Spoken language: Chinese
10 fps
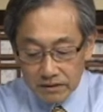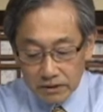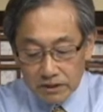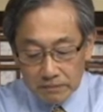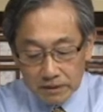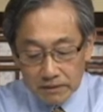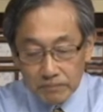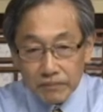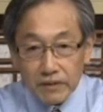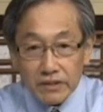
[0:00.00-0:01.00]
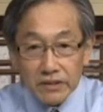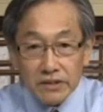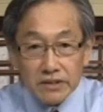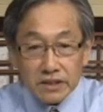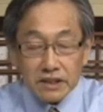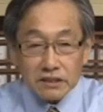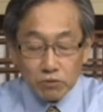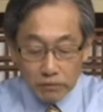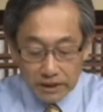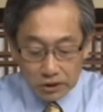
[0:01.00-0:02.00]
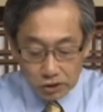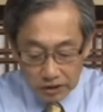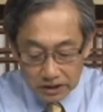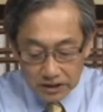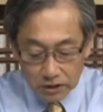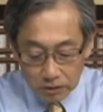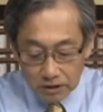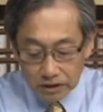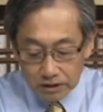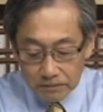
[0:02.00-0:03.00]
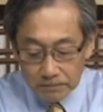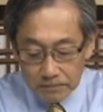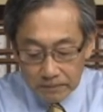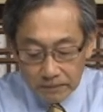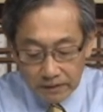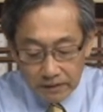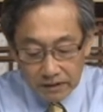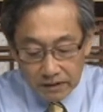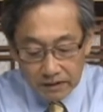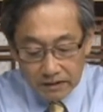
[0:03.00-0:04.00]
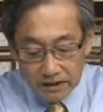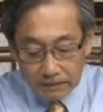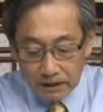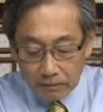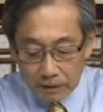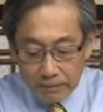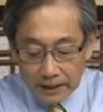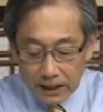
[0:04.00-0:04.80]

弟兄姐妹，这是我们要学习的功课。那么明白